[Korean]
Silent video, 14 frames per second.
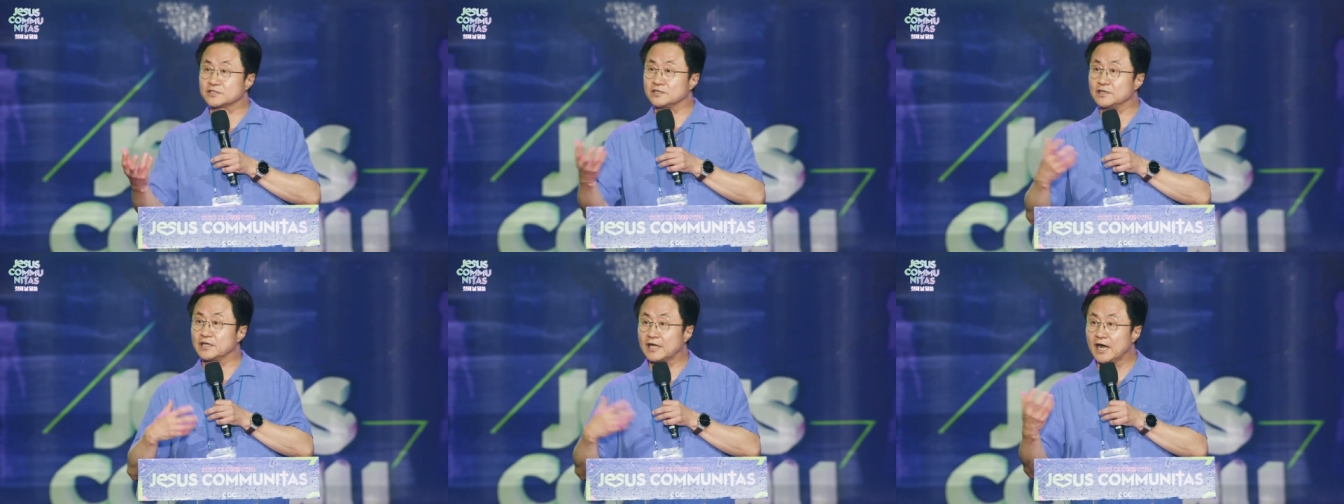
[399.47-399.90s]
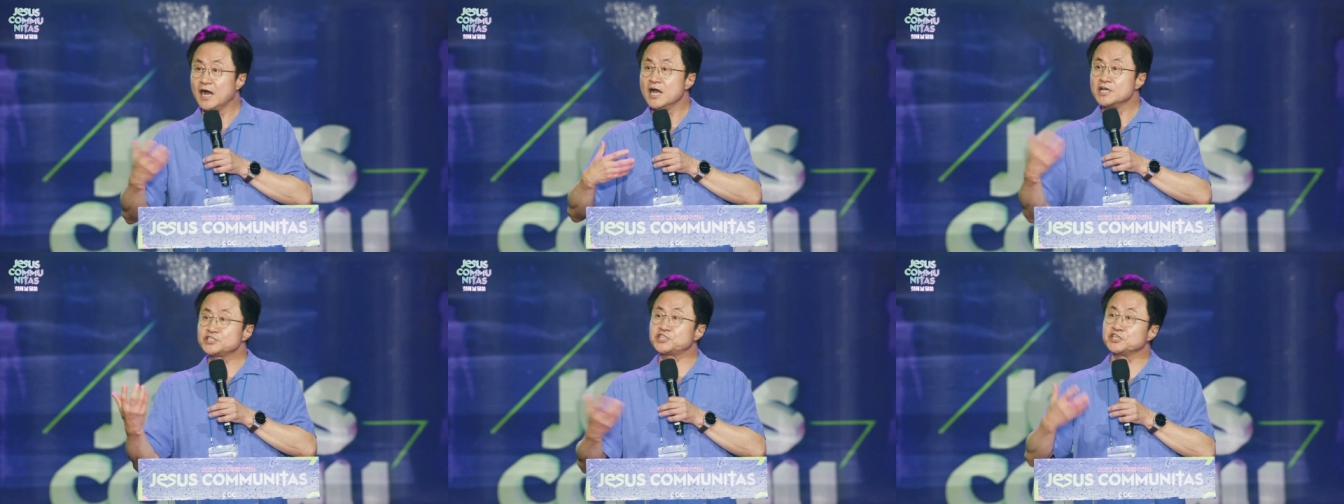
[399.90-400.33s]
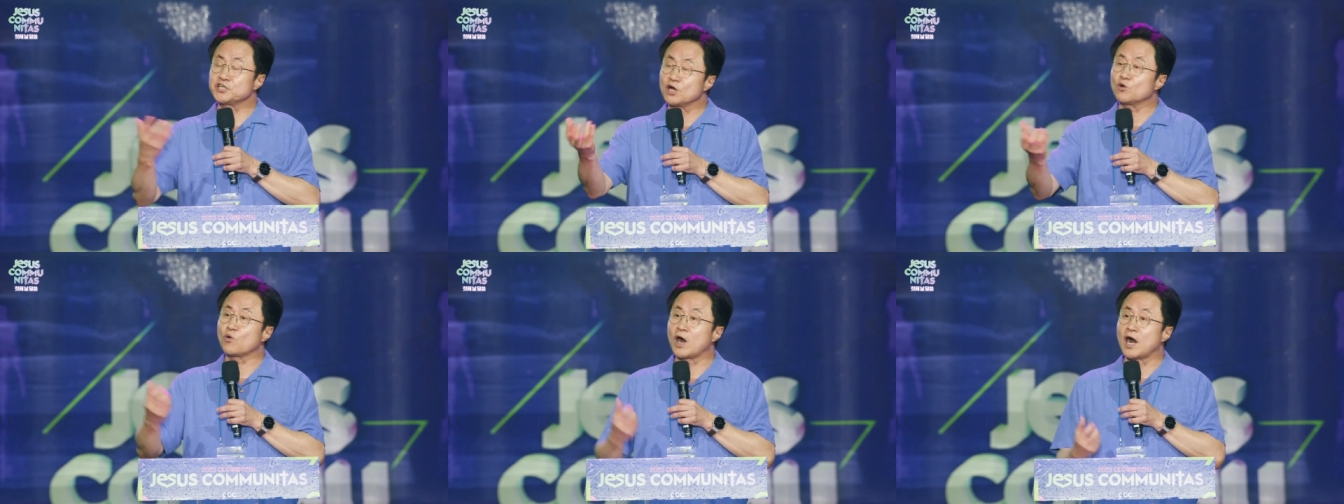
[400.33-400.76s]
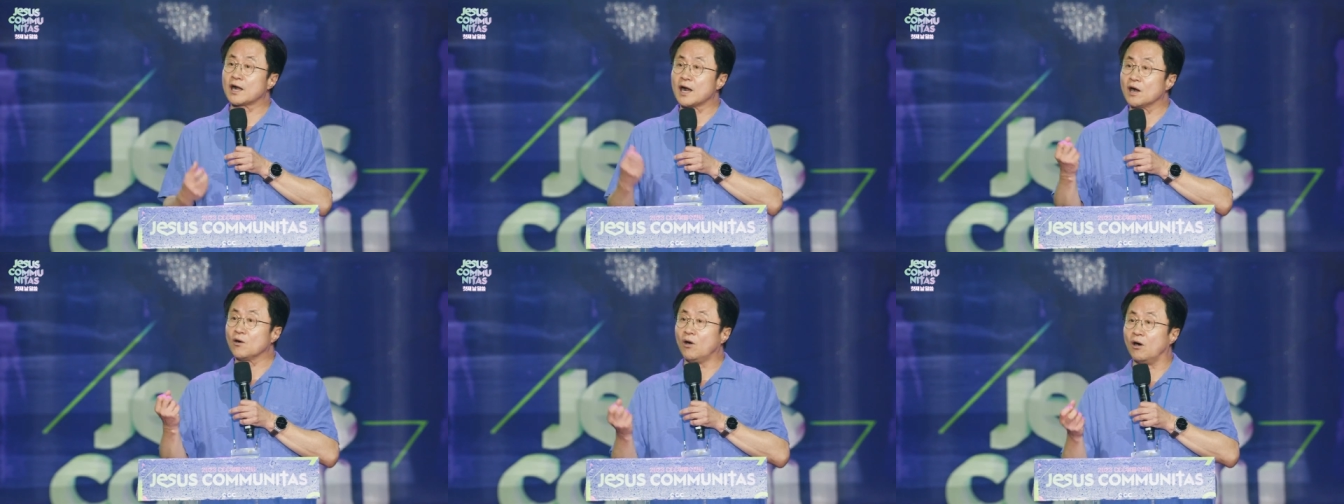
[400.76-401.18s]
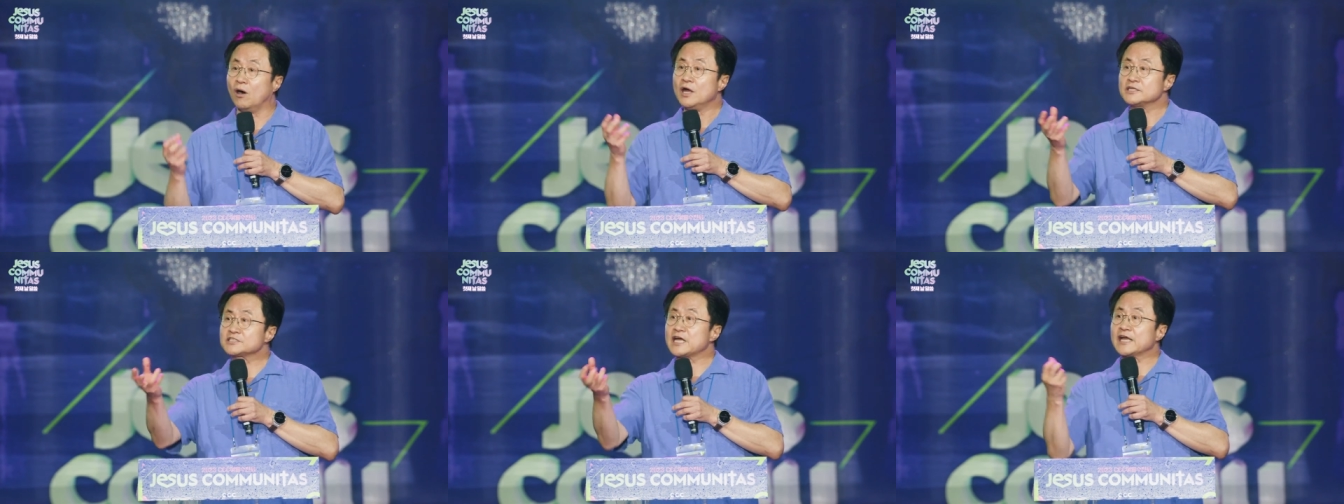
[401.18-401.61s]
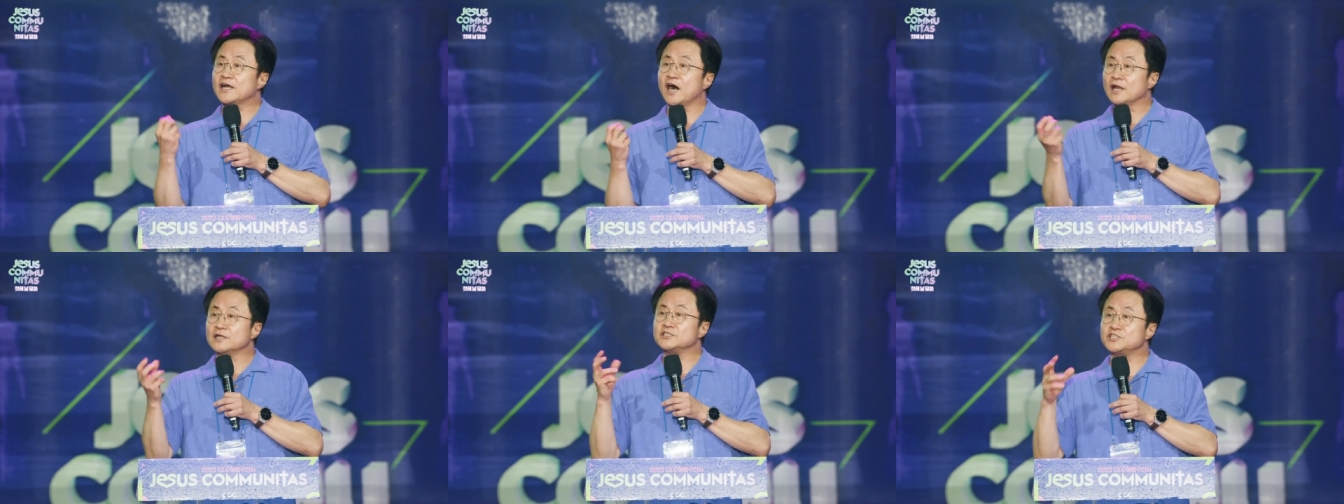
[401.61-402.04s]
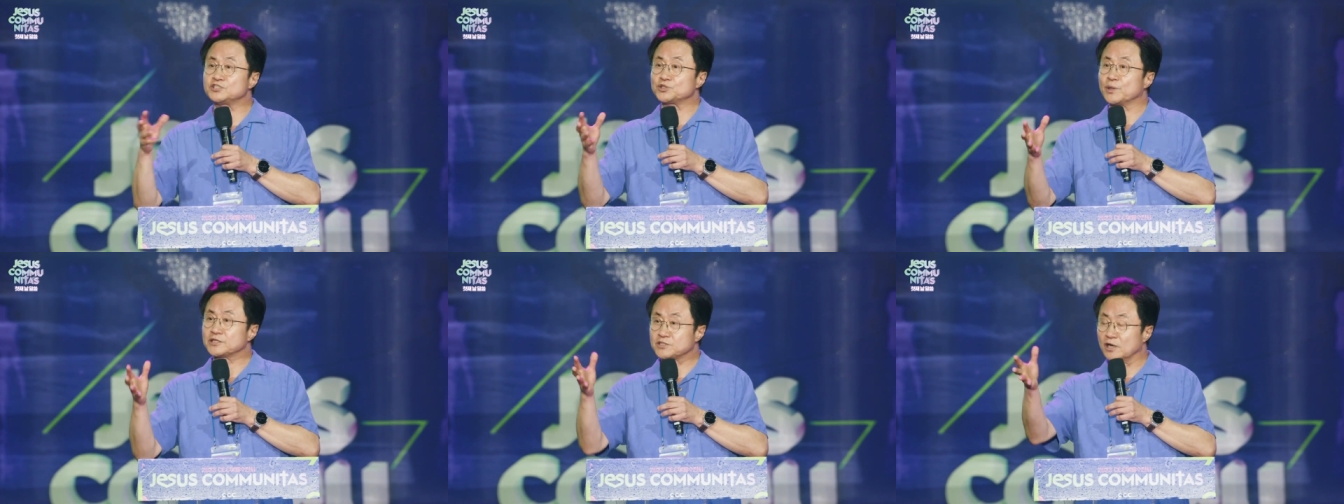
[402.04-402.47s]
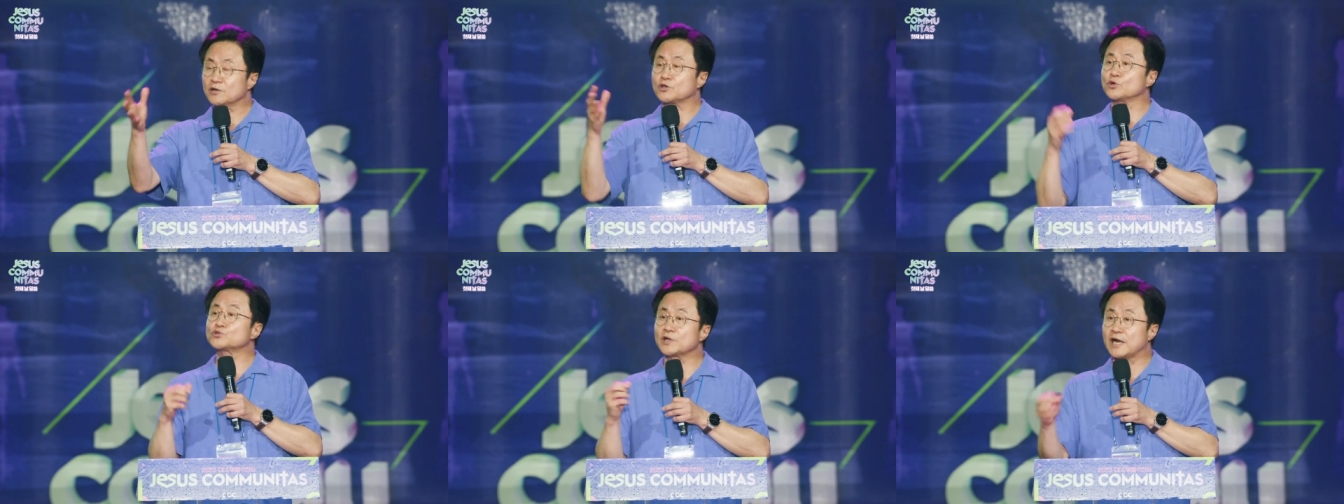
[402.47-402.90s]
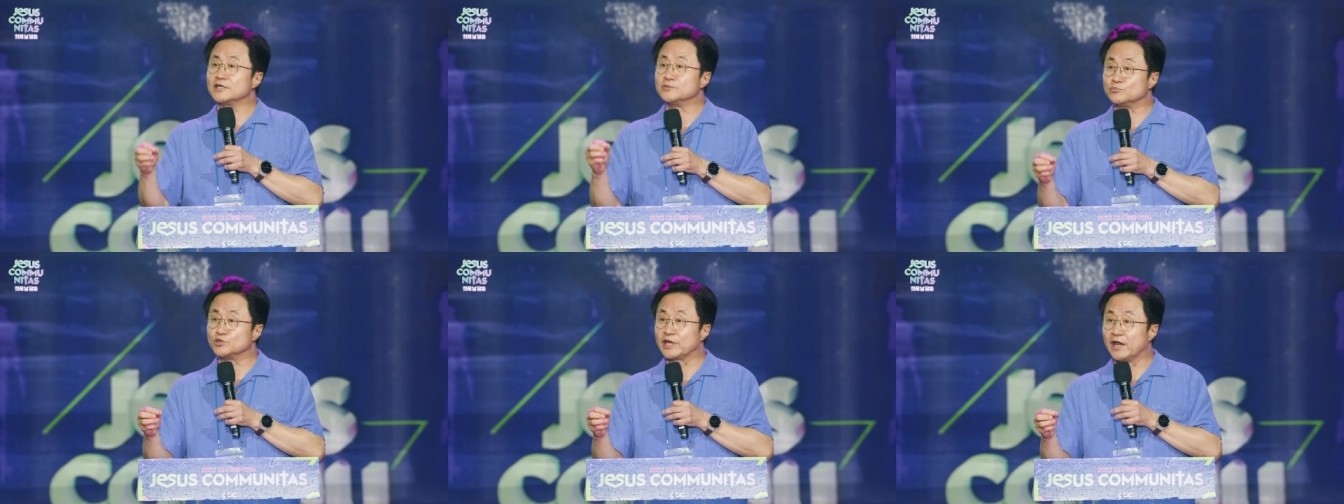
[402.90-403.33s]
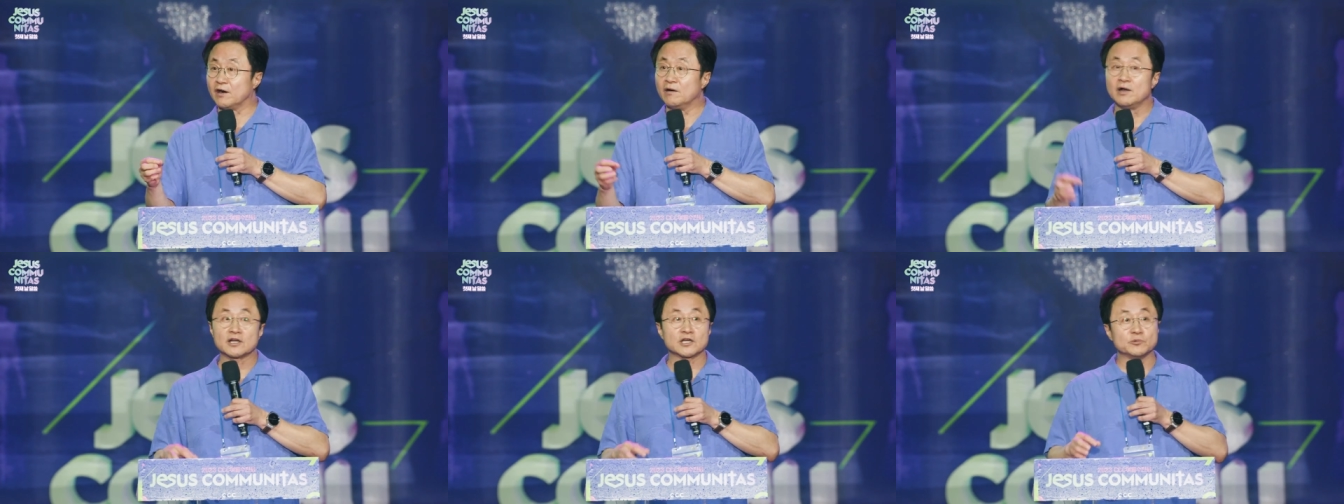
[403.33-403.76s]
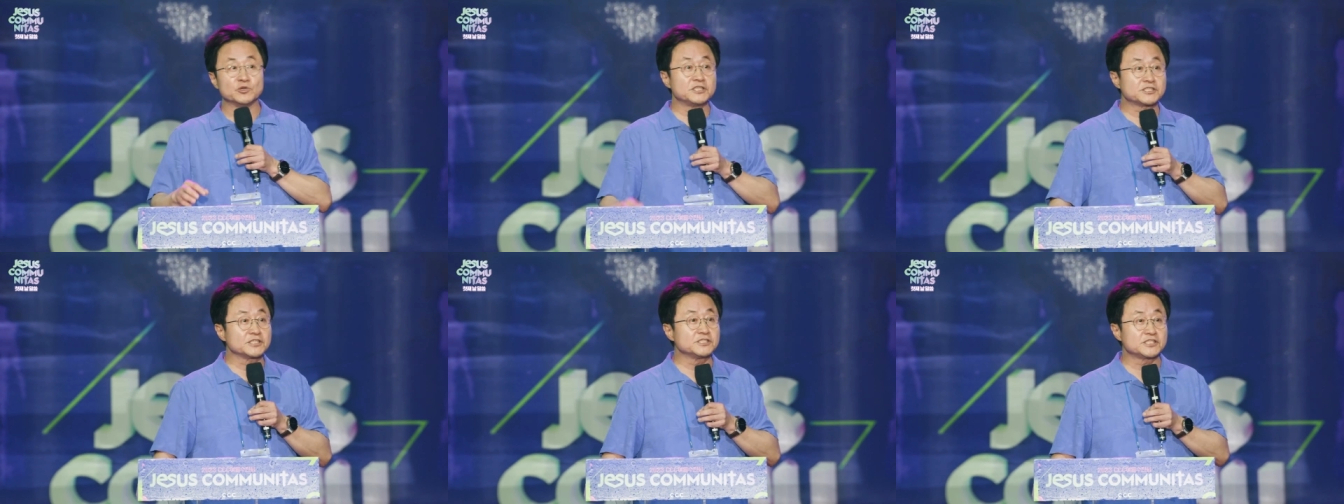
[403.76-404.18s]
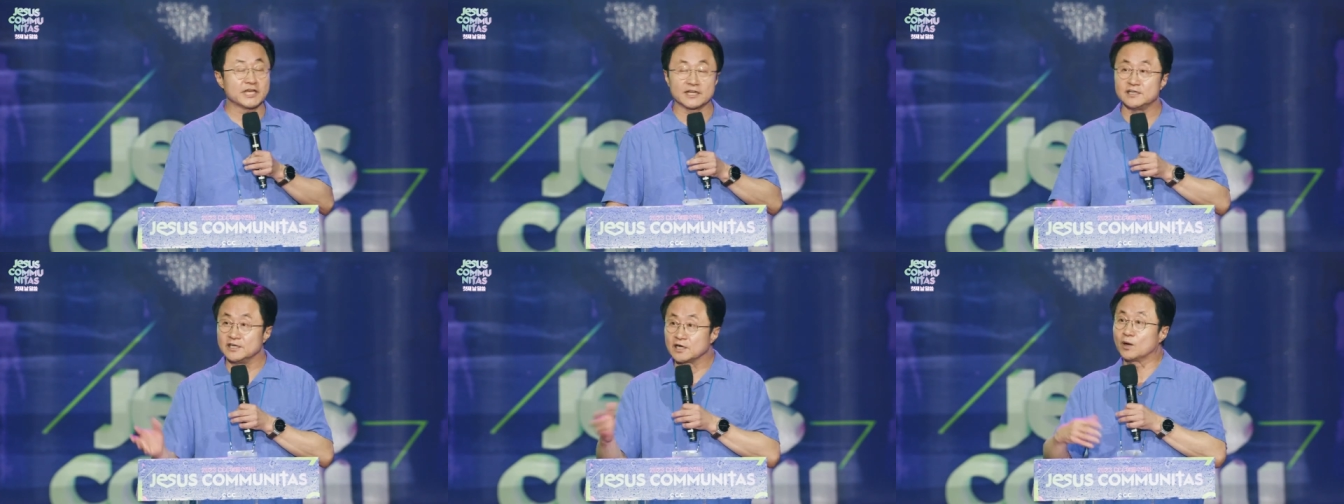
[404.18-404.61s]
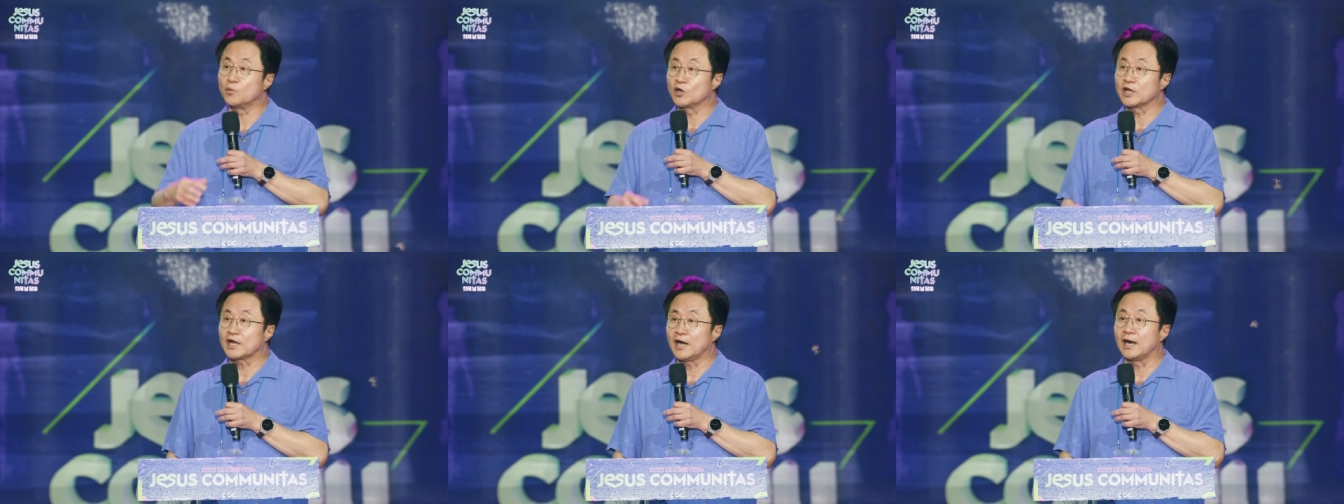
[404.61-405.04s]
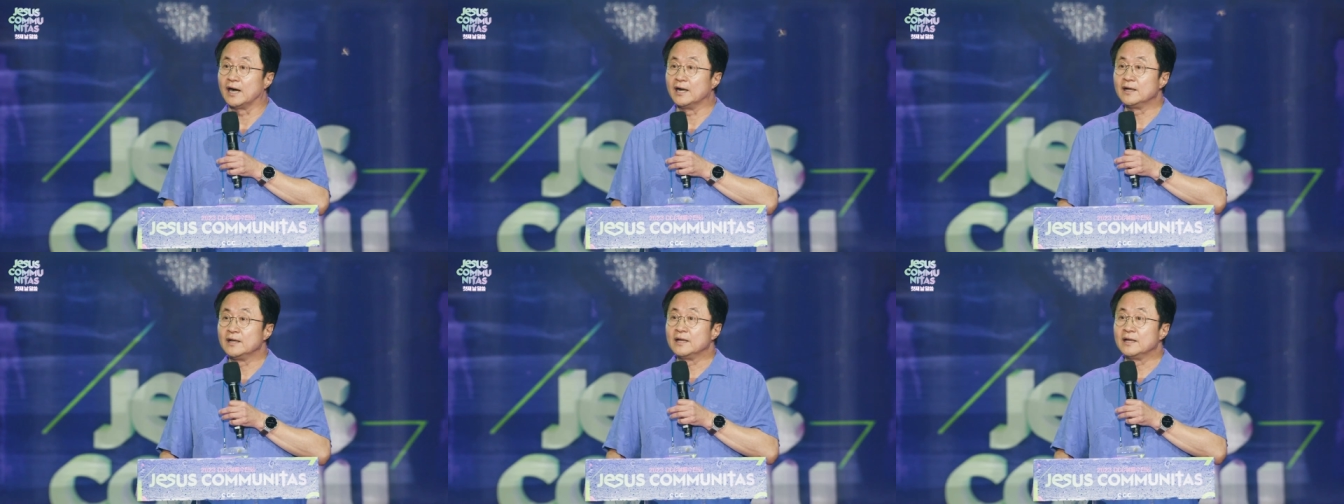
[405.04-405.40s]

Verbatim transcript: 그러니까 신경과학하고 사이콜로지 쪽에서 교수를 하는 분이에요. 그분이 쓴 책을 읽어보니까